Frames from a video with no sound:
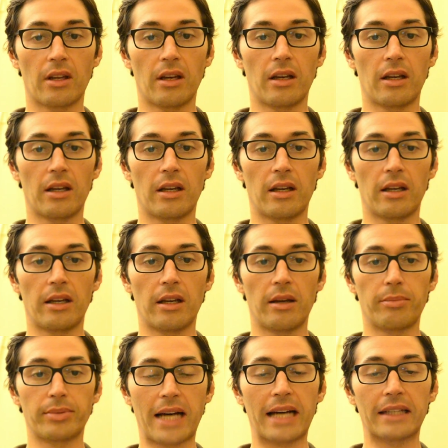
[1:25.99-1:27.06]
eh,
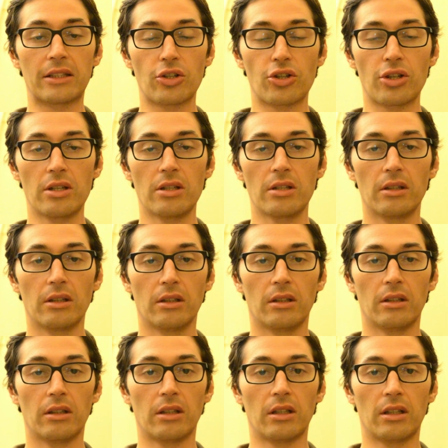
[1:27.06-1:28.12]
pratici
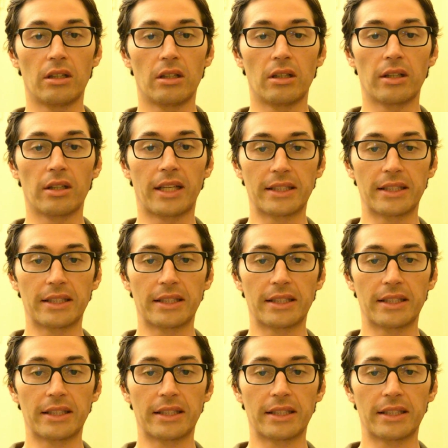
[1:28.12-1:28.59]
eh,